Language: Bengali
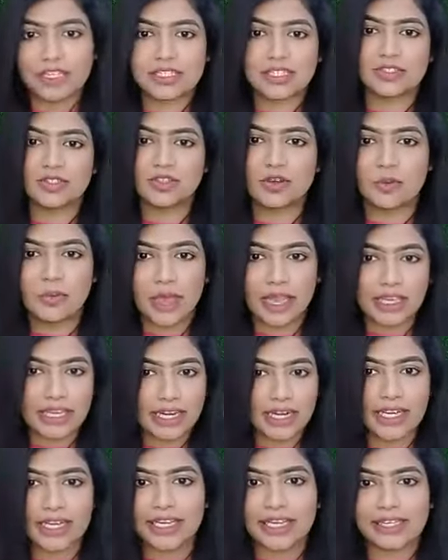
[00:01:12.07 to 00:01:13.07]
আছেন সব
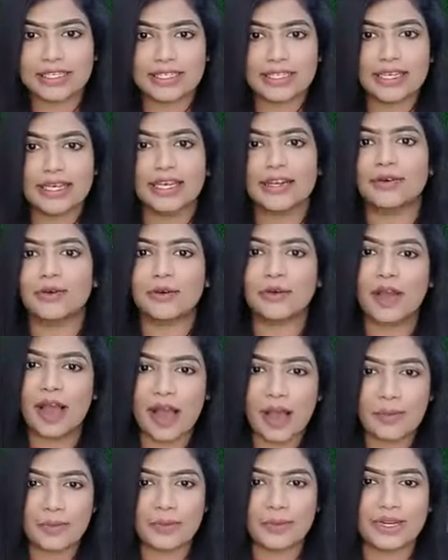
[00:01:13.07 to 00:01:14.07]
ভাইয়ারাই আছে এখানে কোনো
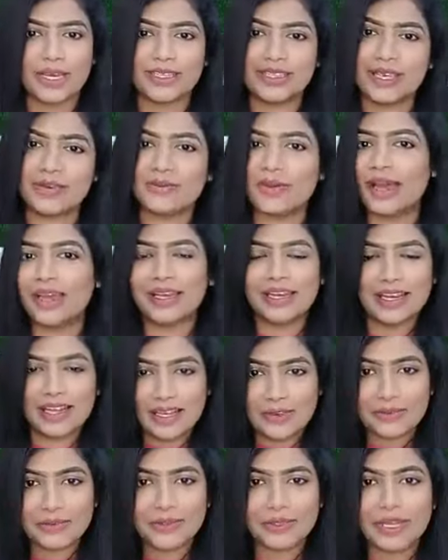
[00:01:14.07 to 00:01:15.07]
আপু নাই তাই
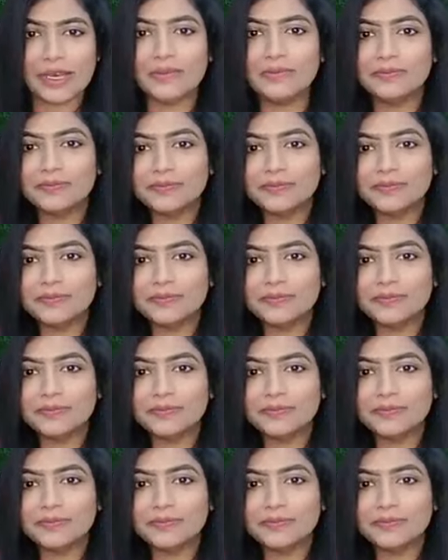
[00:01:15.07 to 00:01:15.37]
ভাইয়ারাই বললাম